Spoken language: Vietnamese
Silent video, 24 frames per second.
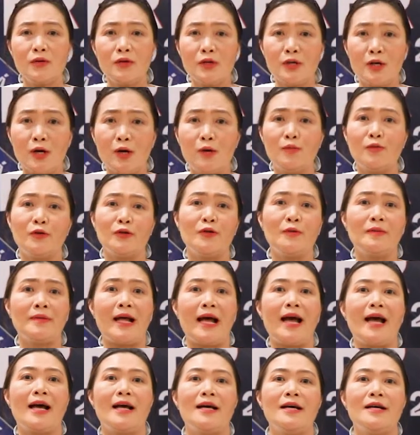cuối cùng của chúng
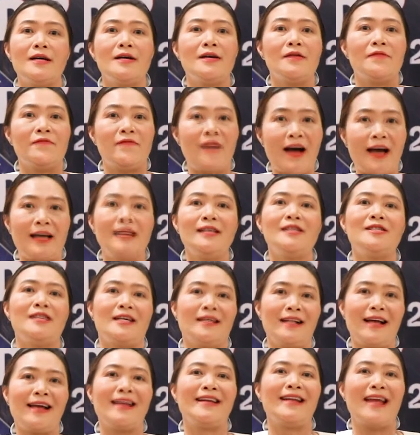ta phải
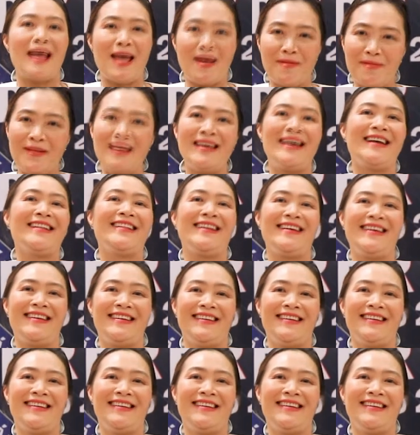trở thành MDRT.